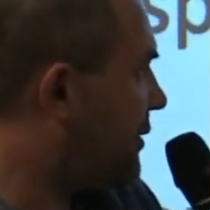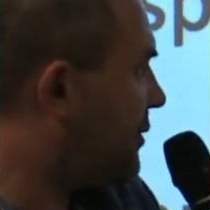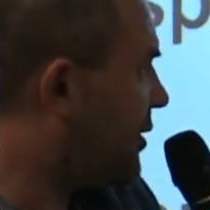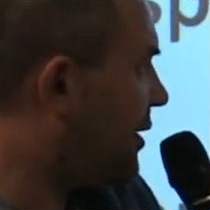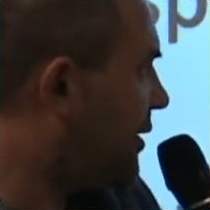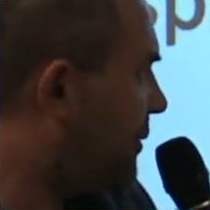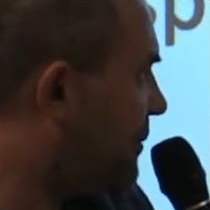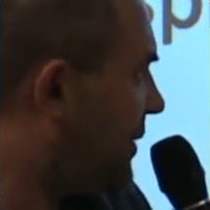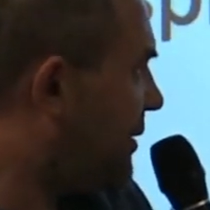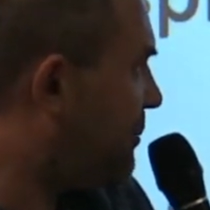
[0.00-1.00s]
совершенно
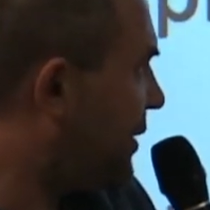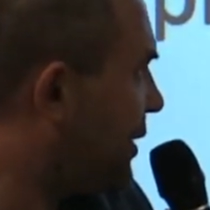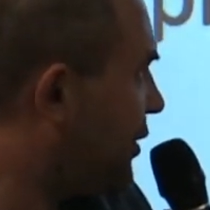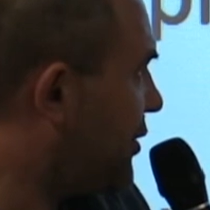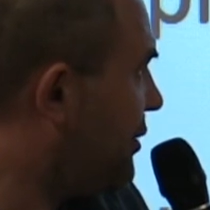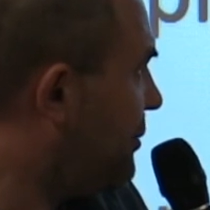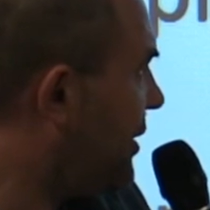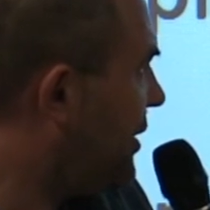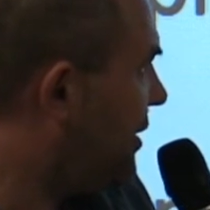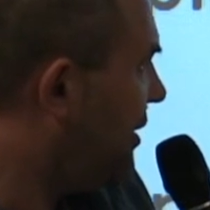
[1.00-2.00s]
потрясшую
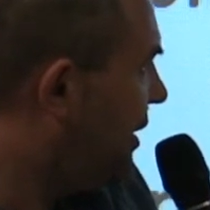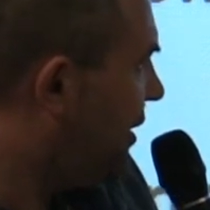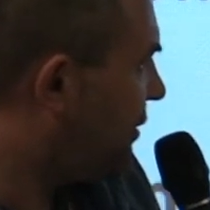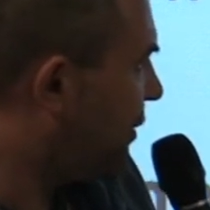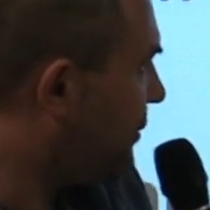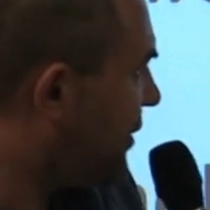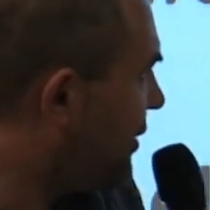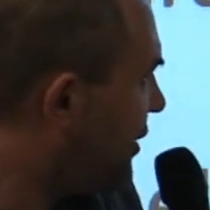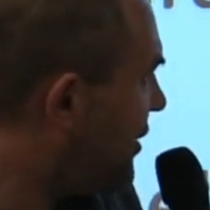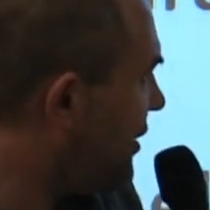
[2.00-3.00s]
меня своим
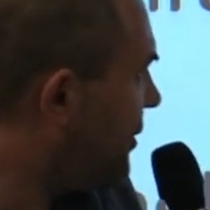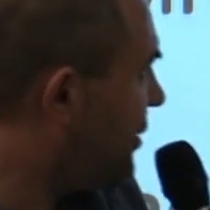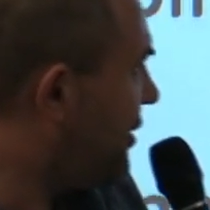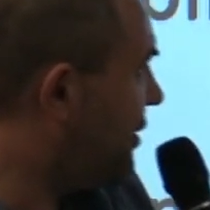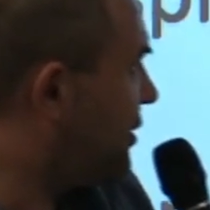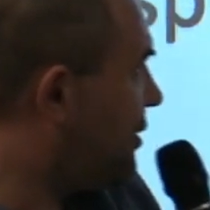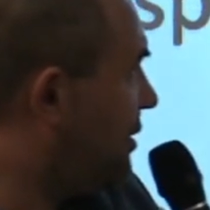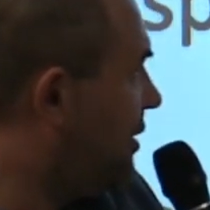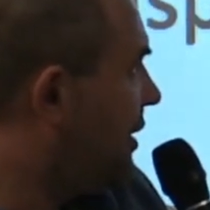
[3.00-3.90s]
содержанием книжку